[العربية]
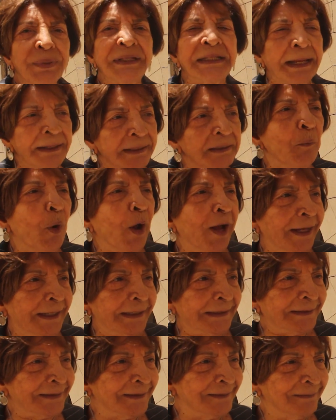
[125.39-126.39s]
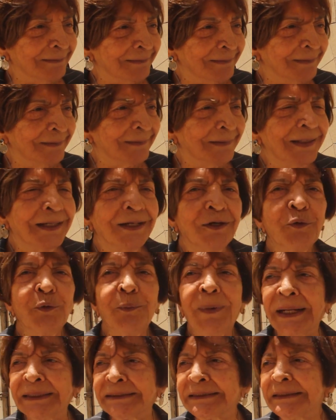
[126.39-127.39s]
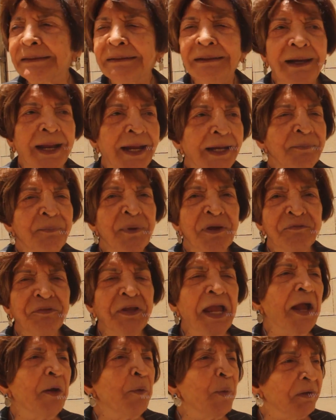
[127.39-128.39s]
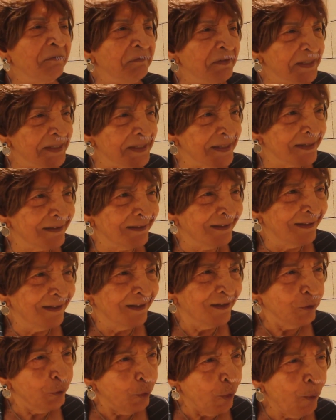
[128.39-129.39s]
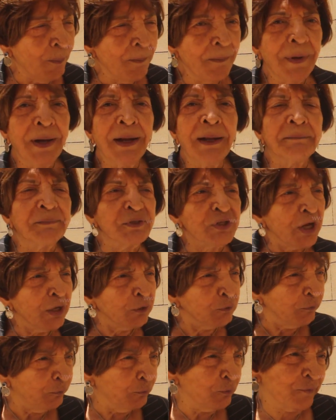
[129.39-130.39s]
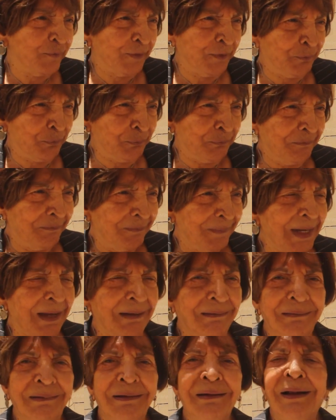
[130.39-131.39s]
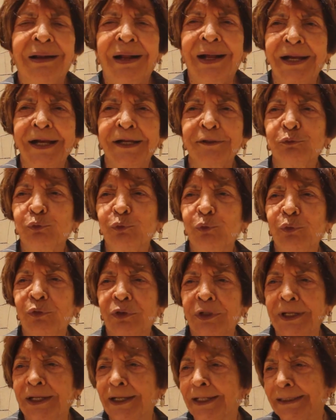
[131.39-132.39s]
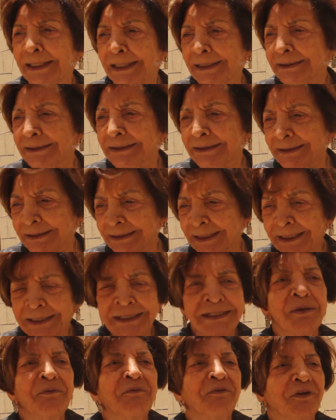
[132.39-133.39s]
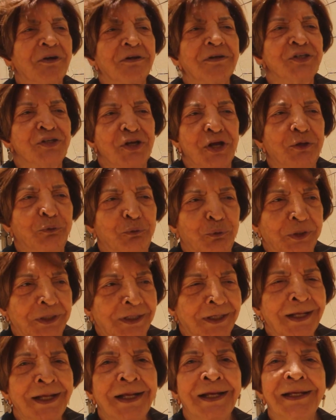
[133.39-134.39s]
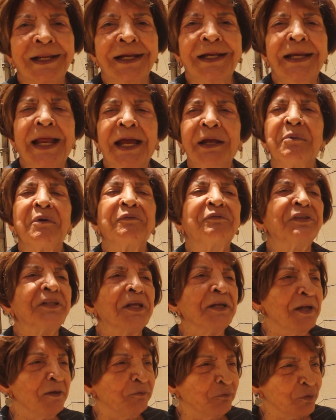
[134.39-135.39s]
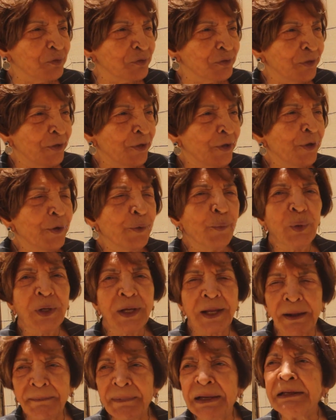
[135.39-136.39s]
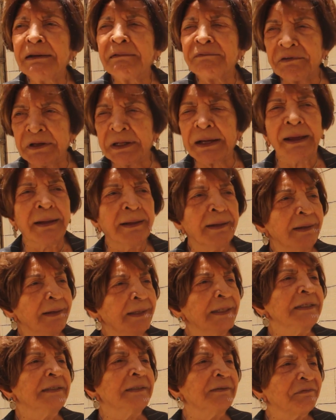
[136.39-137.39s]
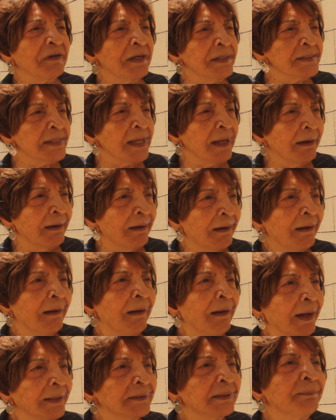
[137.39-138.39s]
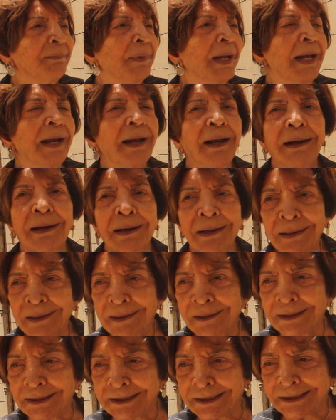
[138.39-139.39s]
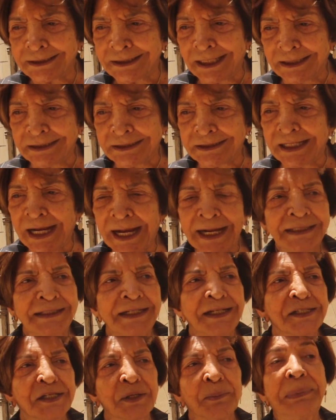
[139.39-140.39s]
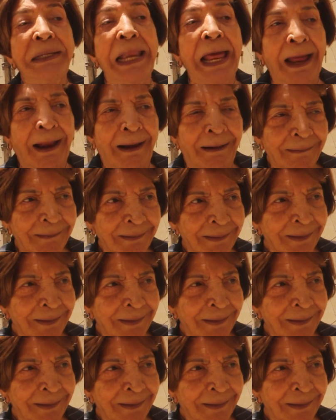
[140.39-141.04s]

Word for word: بيتعلموا حاجات وبعدين هيبقى في حوافز لهم مش هياخدوا فلوس في ايدهم لا هياخدوا آه، يعني احنا لسه ما فكرناش هياخدوا ايه لكن هيبقى في تنافس وكمان الفرق اللي فايزه هتبقى يعني ده هيتحسب لها